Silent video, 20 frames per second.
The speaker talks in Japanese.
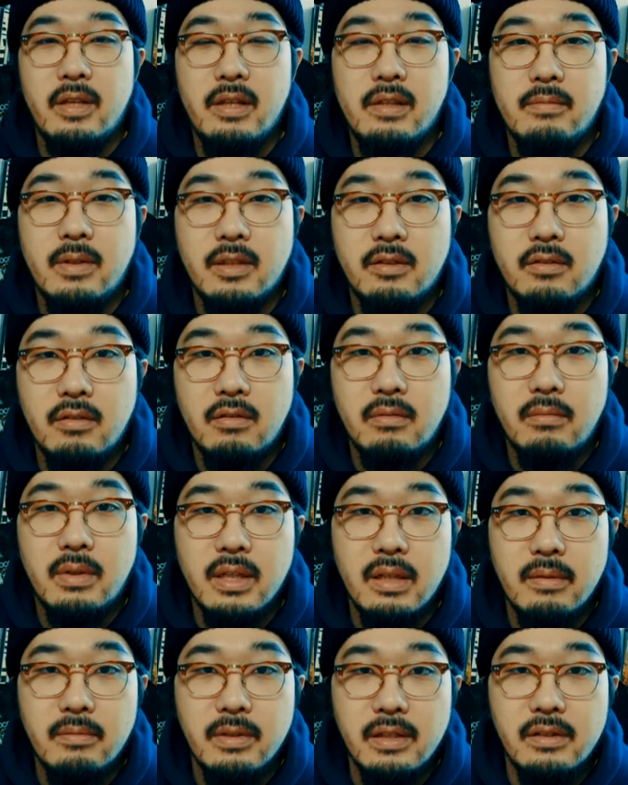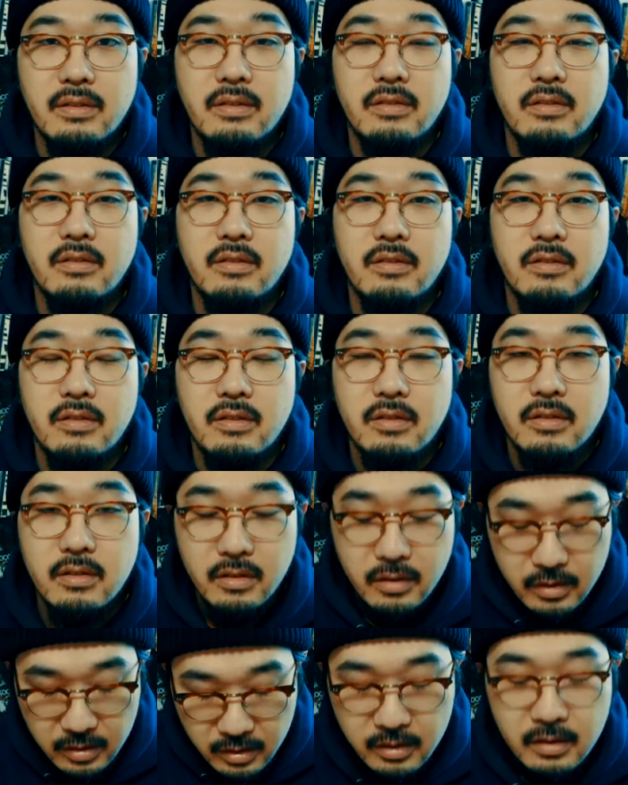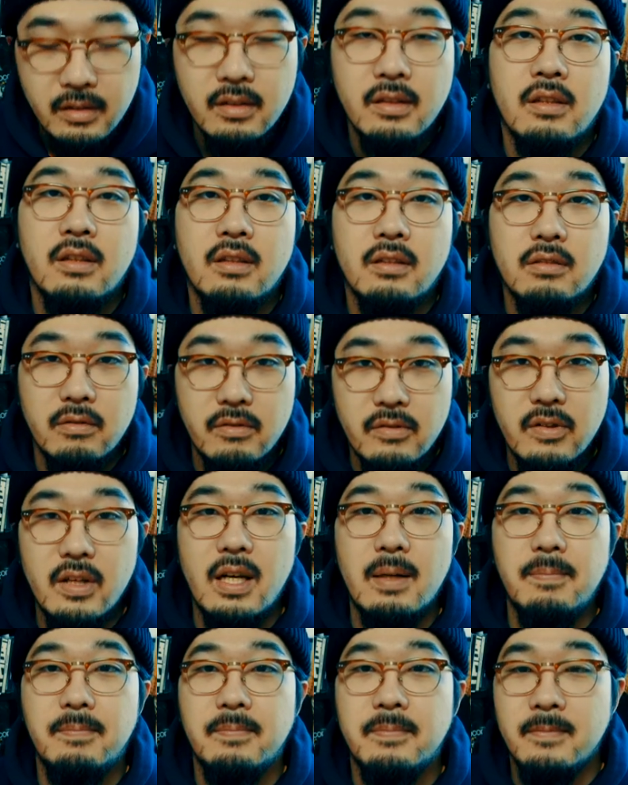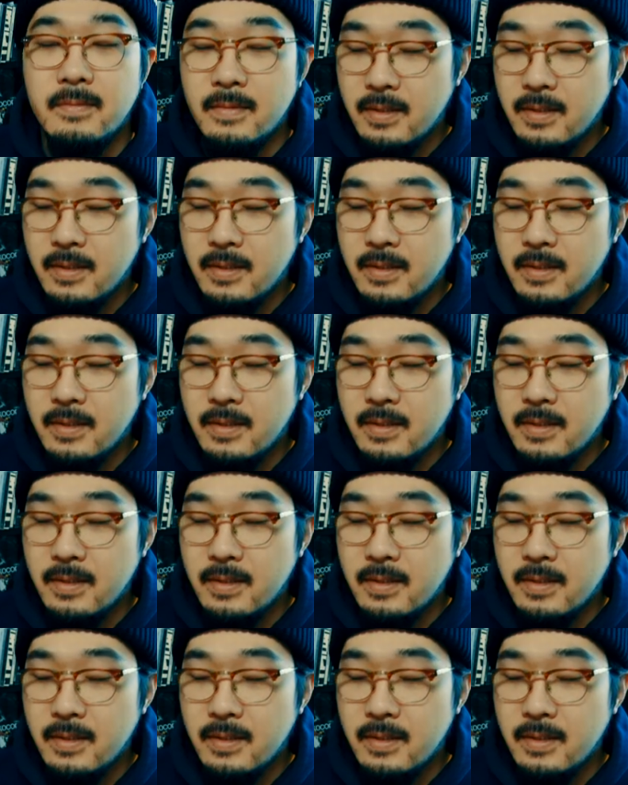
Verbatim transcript: ムヘルマット丸山です。こんにちは。